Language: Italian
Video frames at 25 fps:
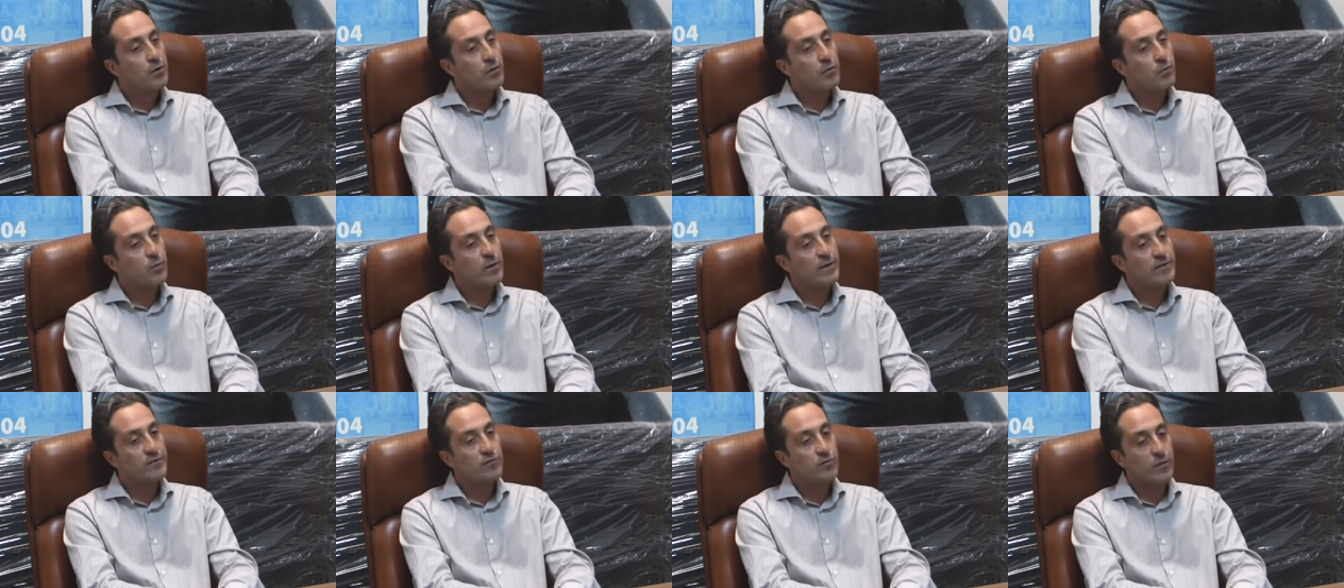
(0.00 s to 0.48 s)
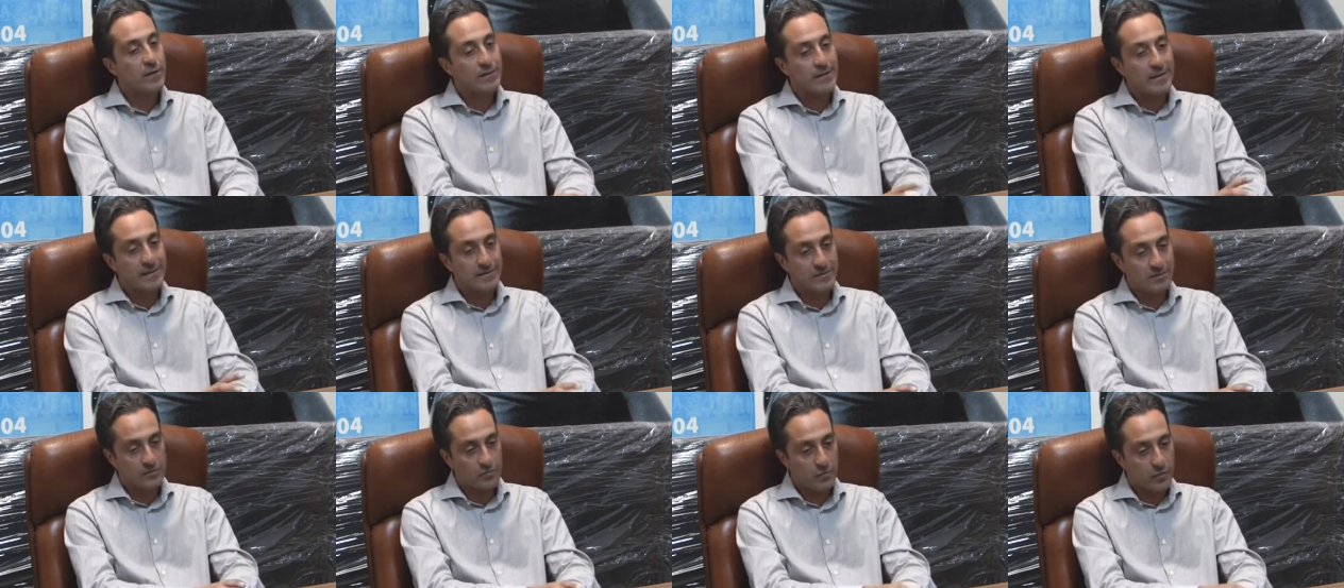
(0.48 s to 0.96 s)
questo
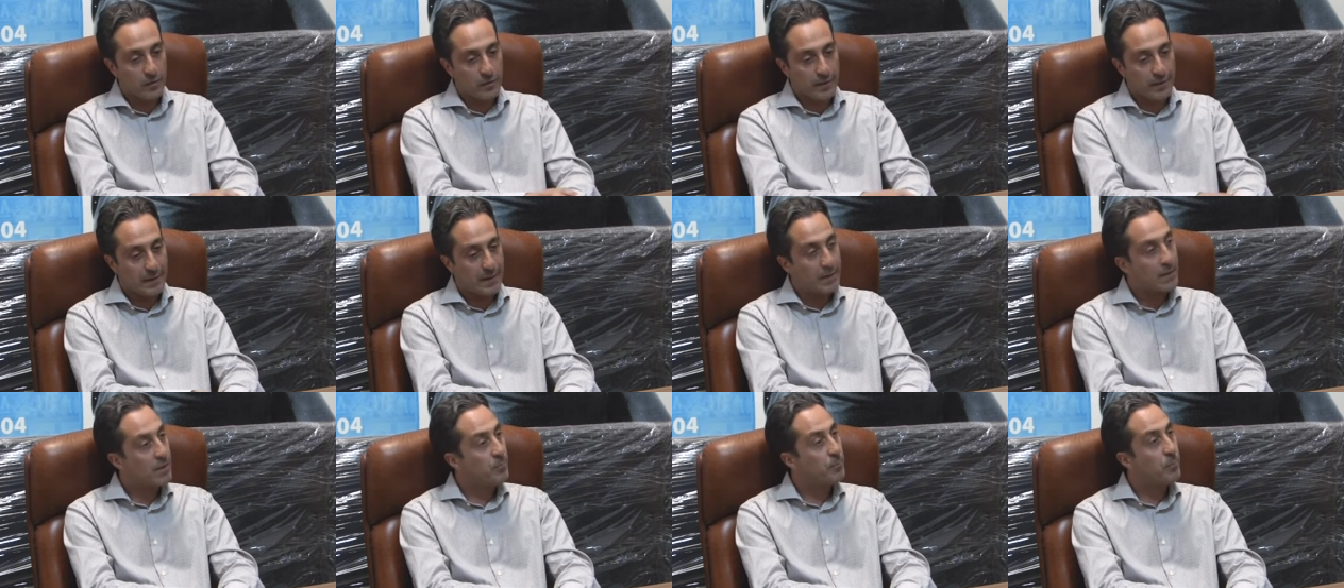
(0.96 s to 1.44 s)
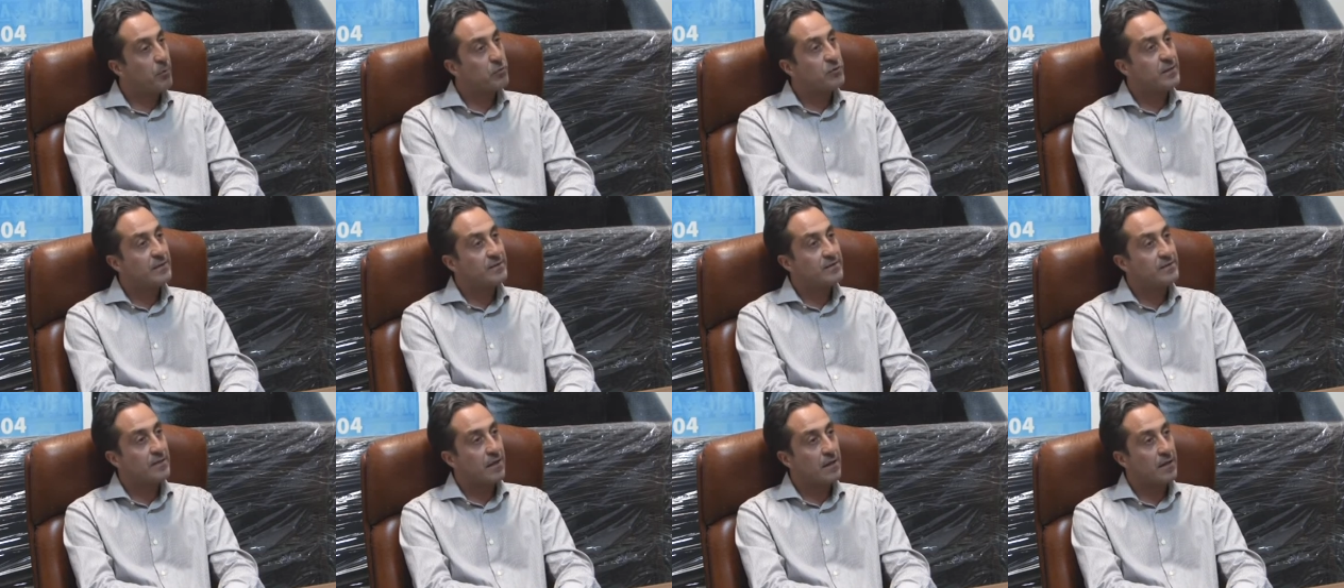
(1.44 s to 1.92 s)
adesso è il
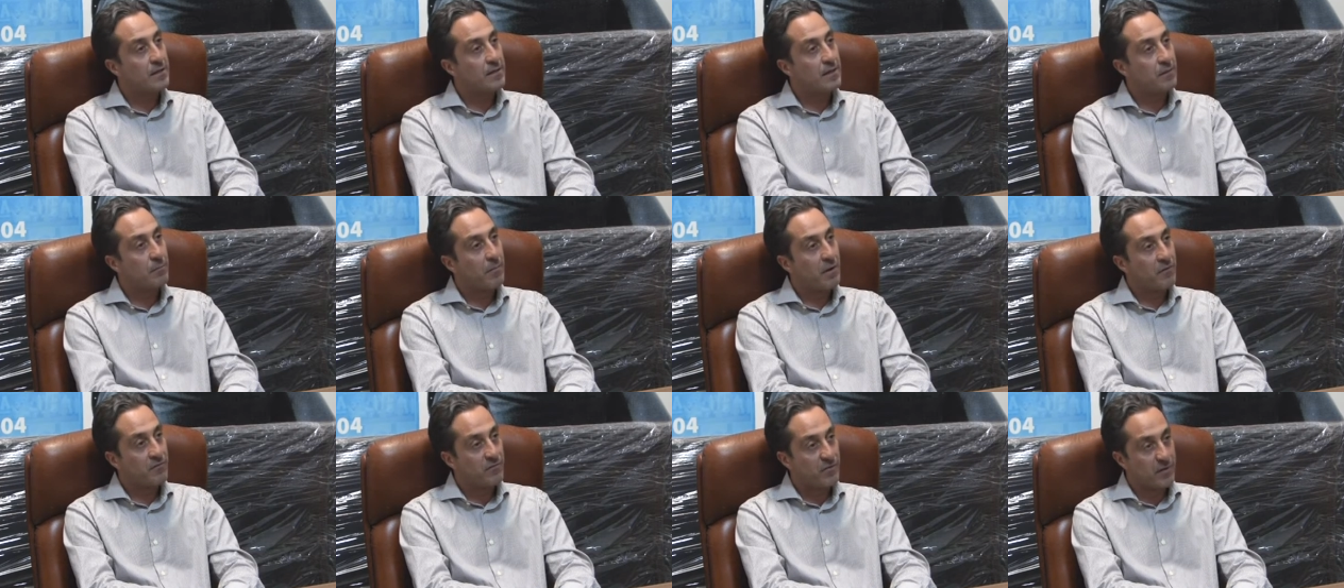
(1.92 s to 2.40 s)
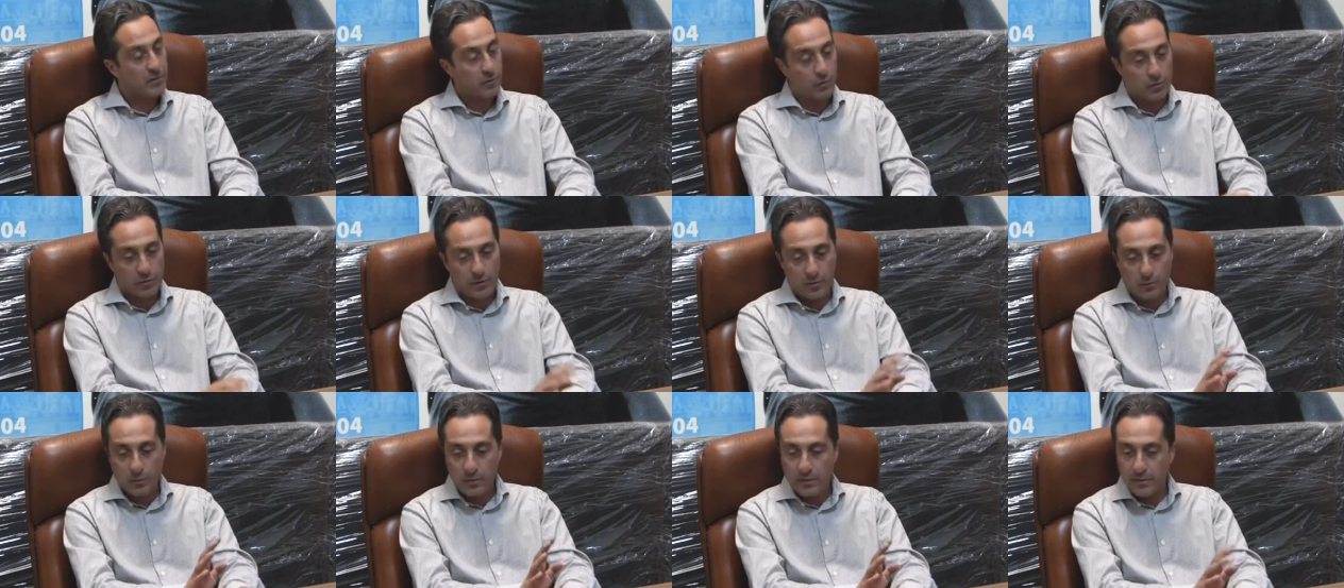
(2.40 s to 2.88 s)
potenziale del
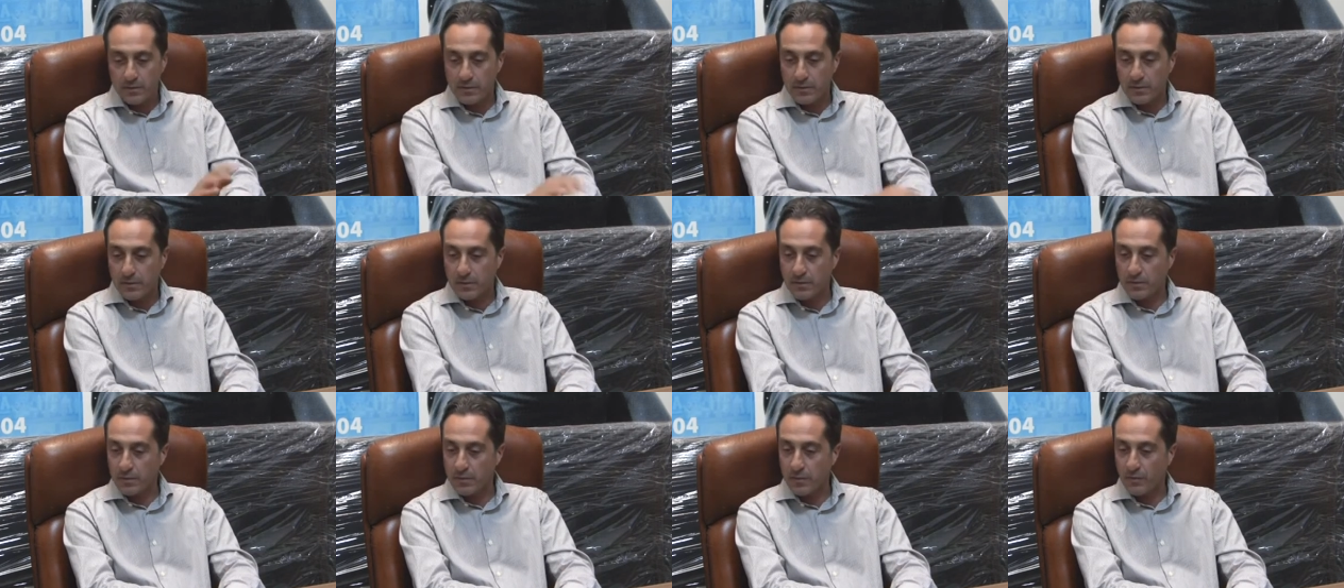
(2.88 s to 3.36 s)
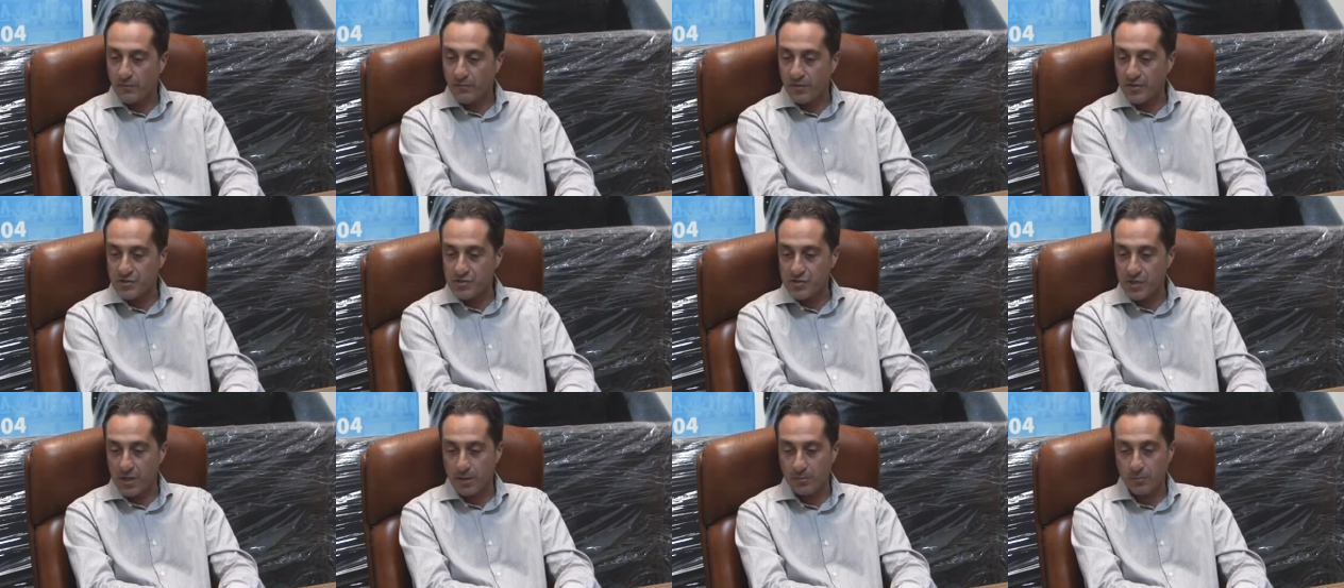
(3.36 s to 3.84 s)
Manfredone, quindi non
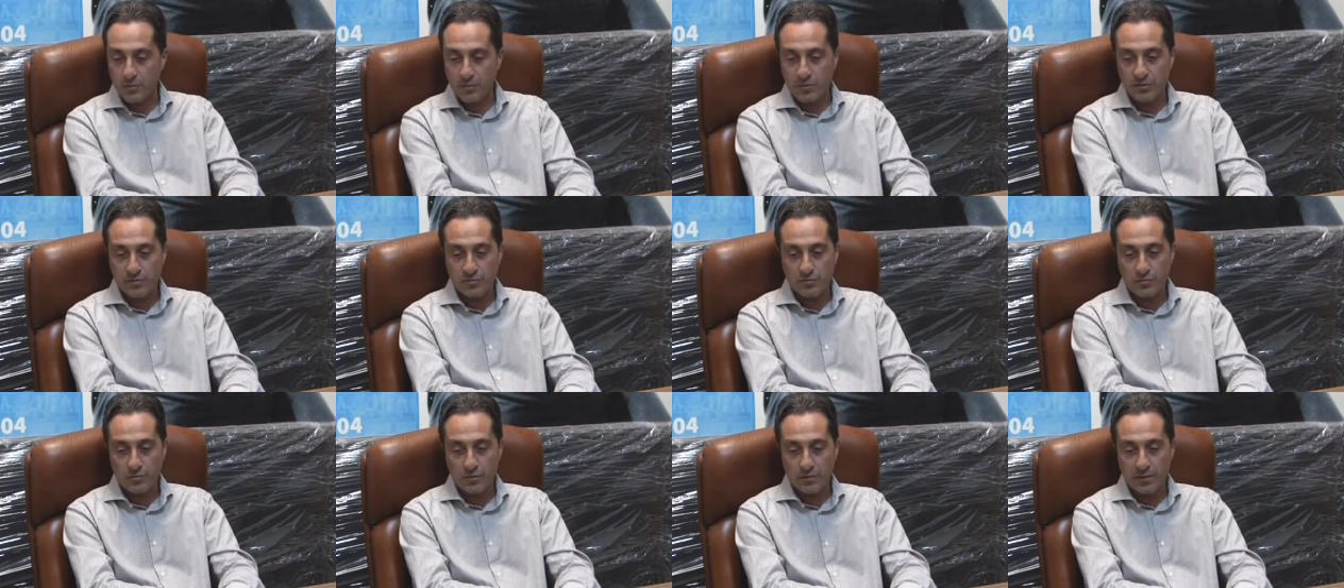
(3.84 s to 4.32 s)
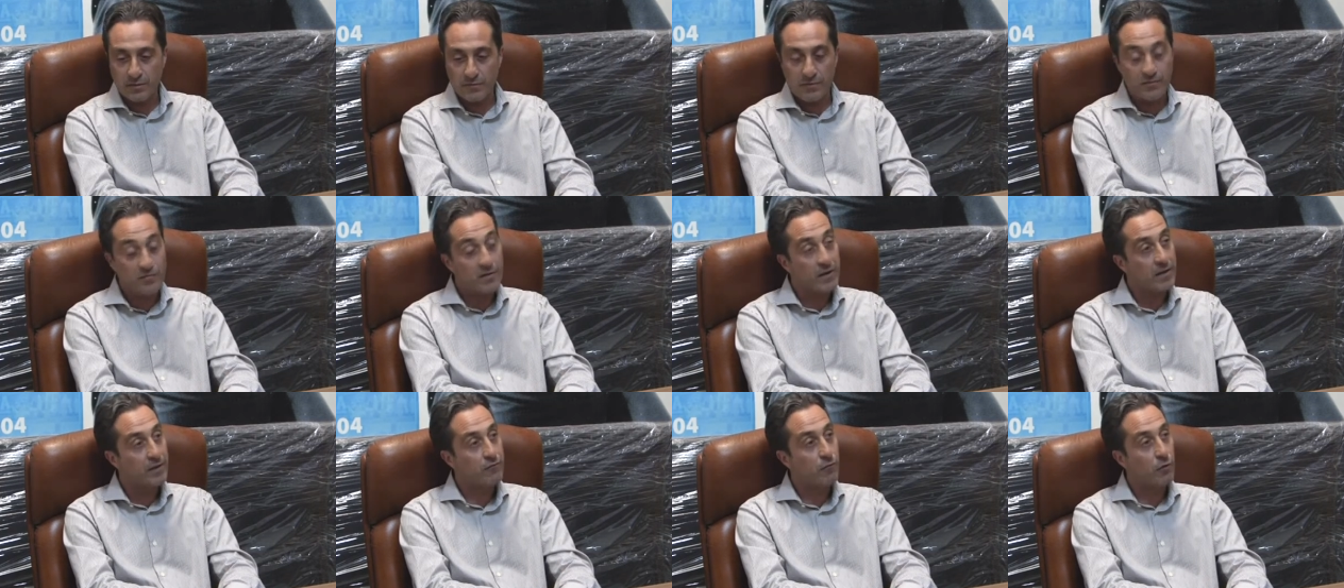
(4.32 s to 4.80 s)
facciamo, nessuno deve
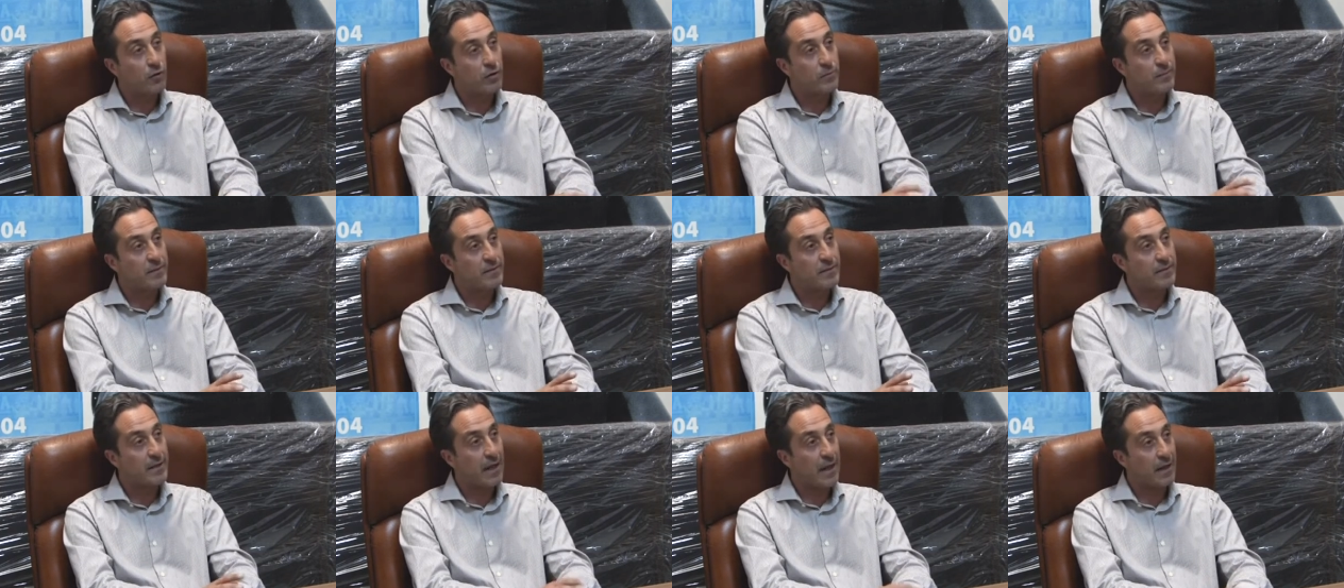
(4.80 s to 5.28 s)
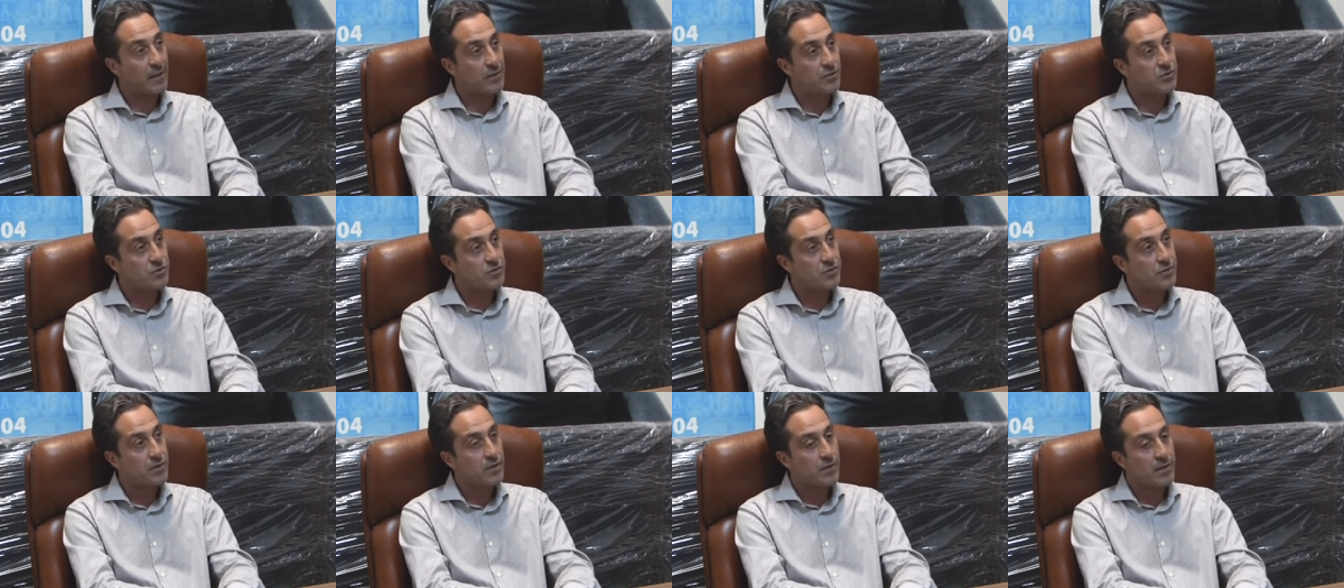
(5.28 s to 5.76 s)
fare voli
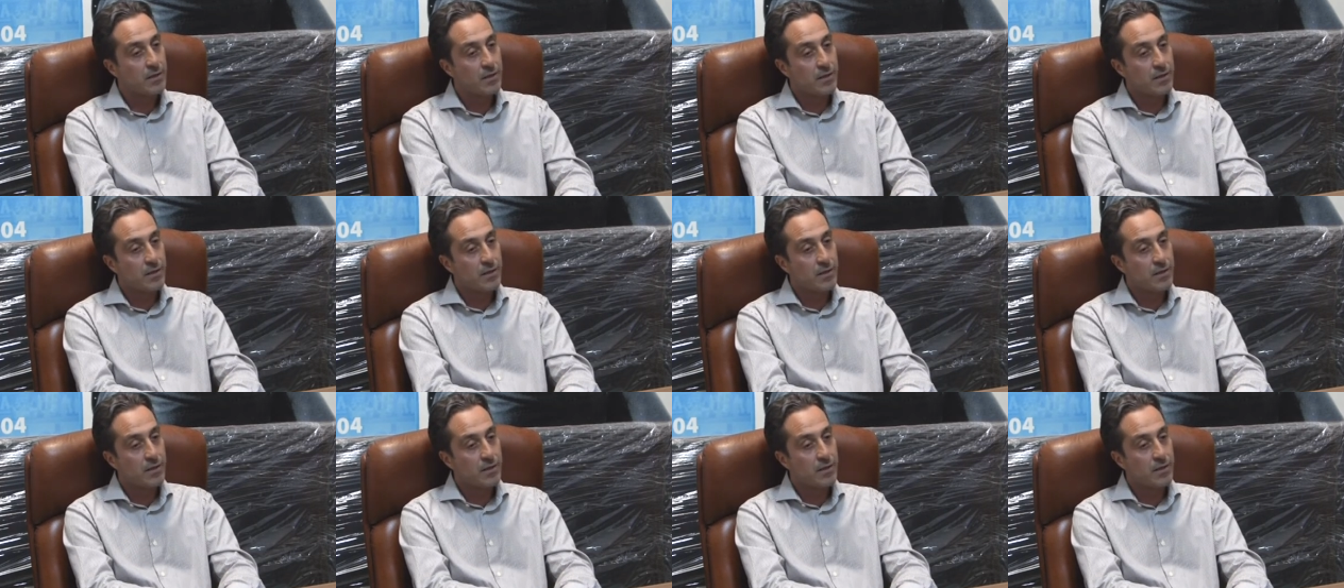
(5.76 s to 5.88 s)
pindarici,